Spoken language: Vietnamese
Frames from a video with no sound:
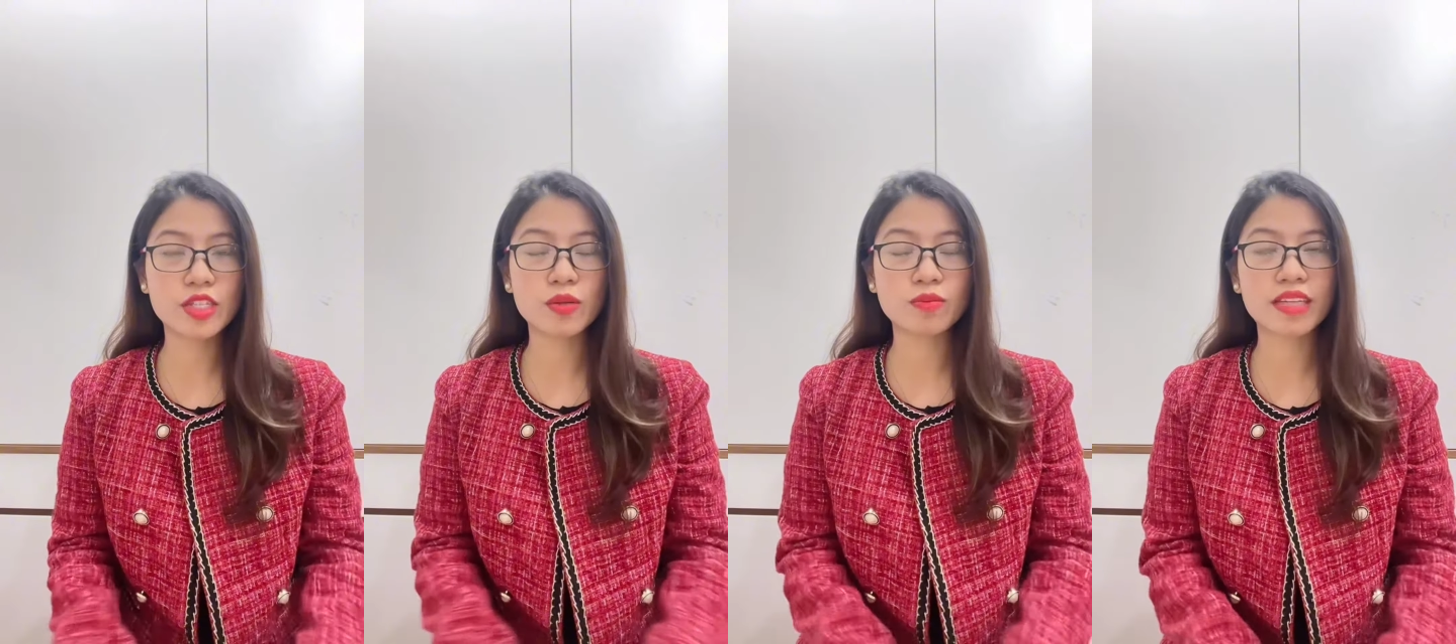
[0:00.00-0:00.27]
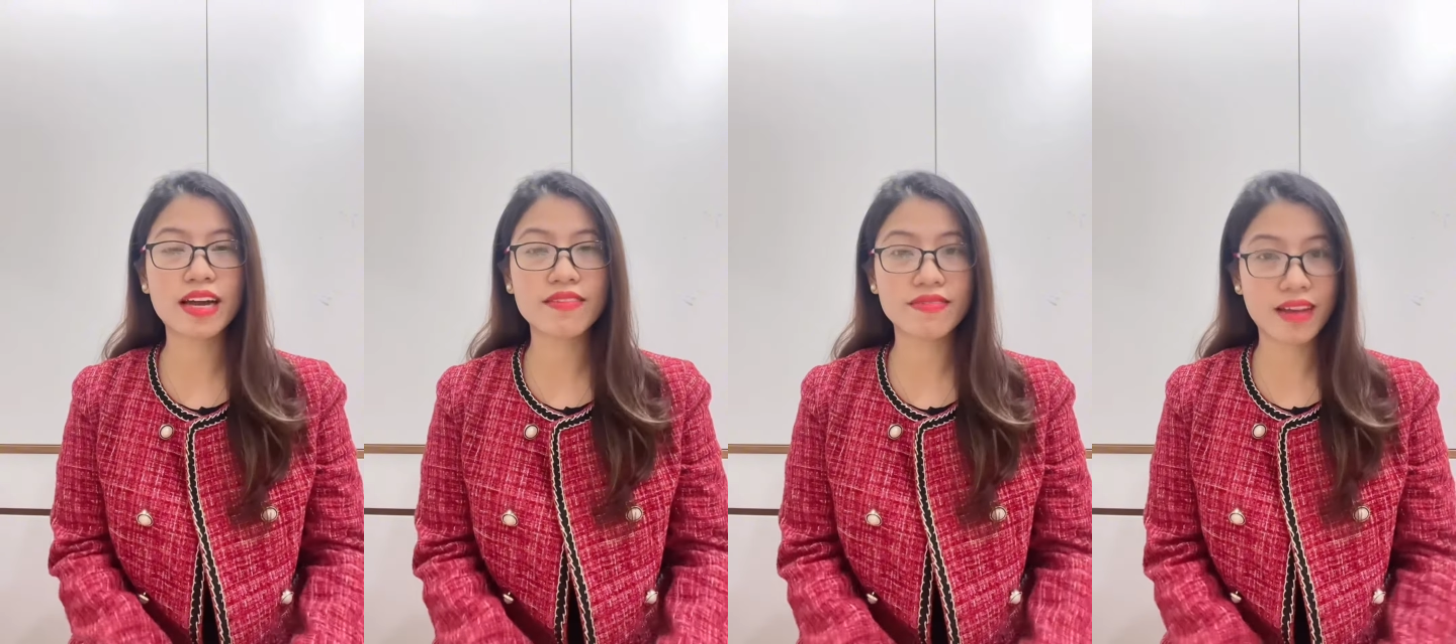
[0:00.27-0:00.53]
chúng
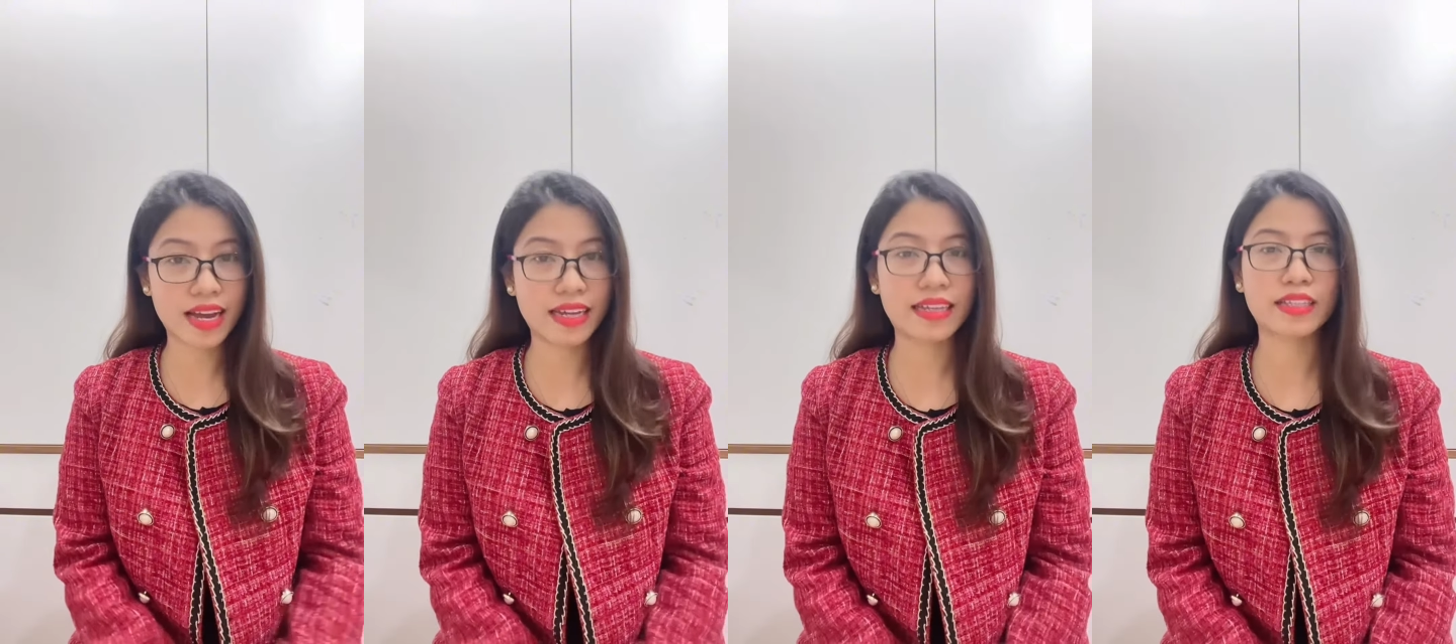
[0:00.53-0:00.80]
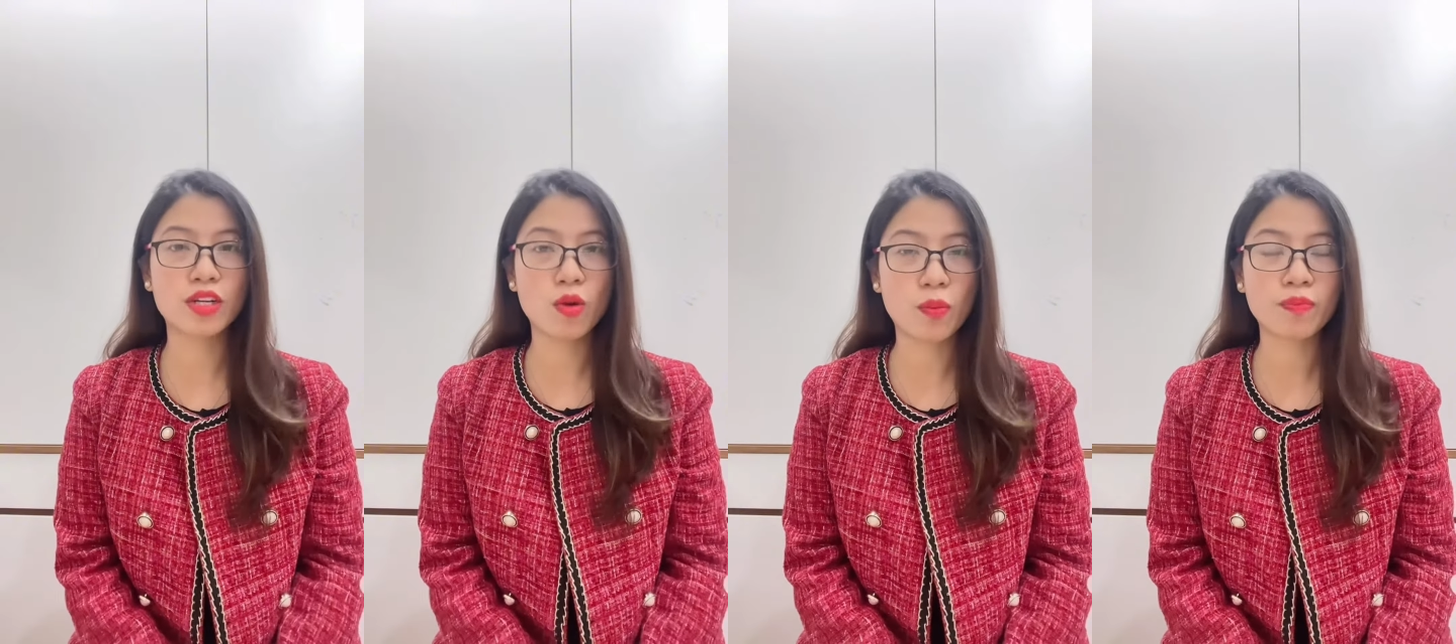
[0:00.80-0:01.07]
ta phải
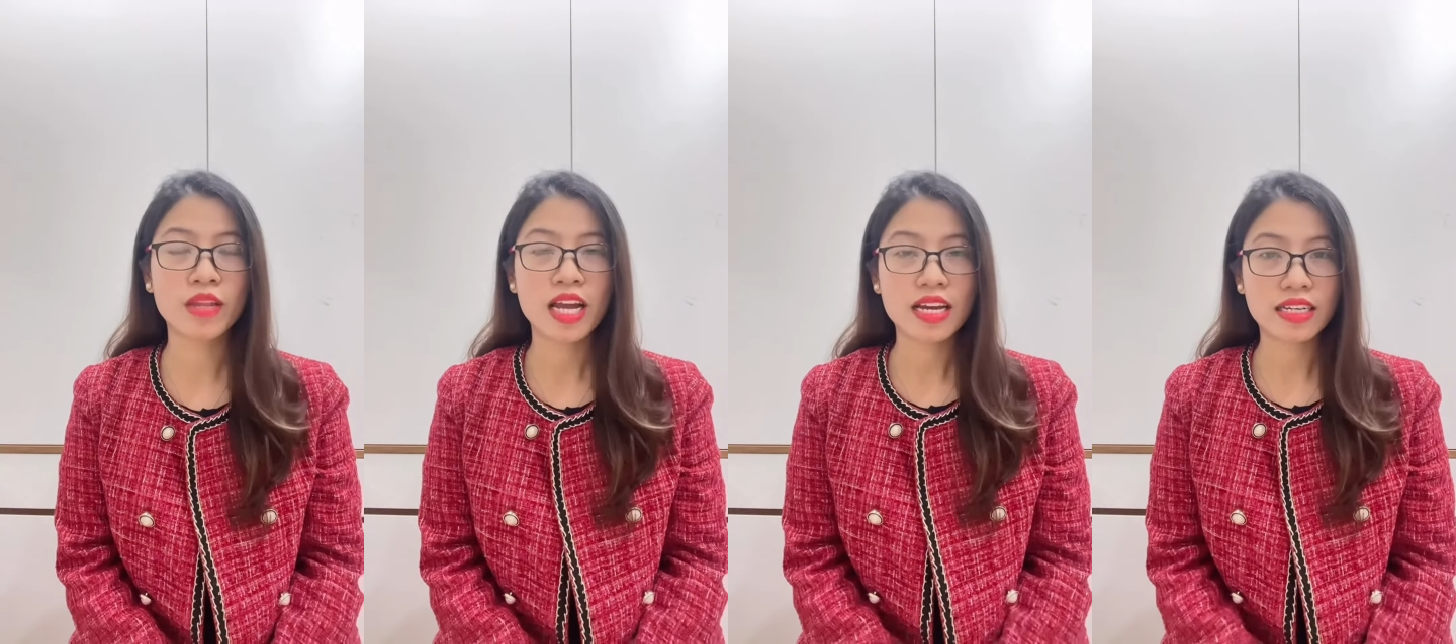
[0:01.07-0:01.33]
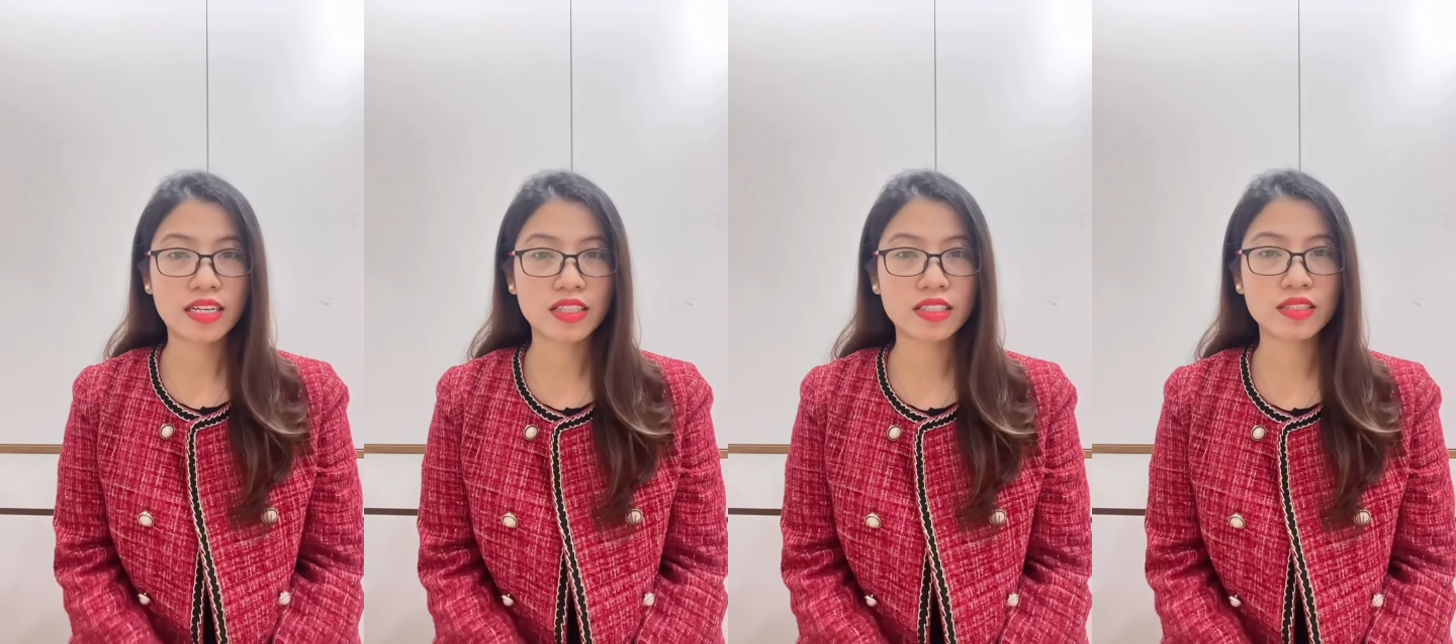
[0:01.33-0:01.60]
nộp
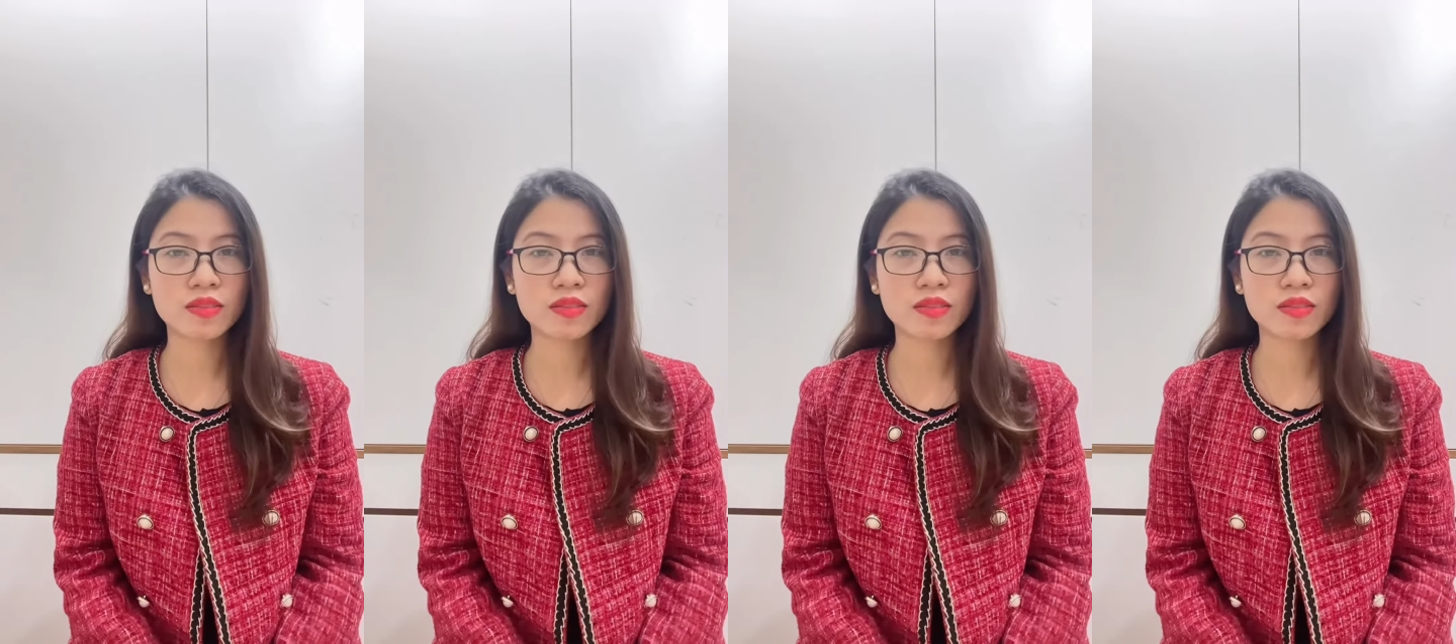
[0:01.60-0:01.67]
đó,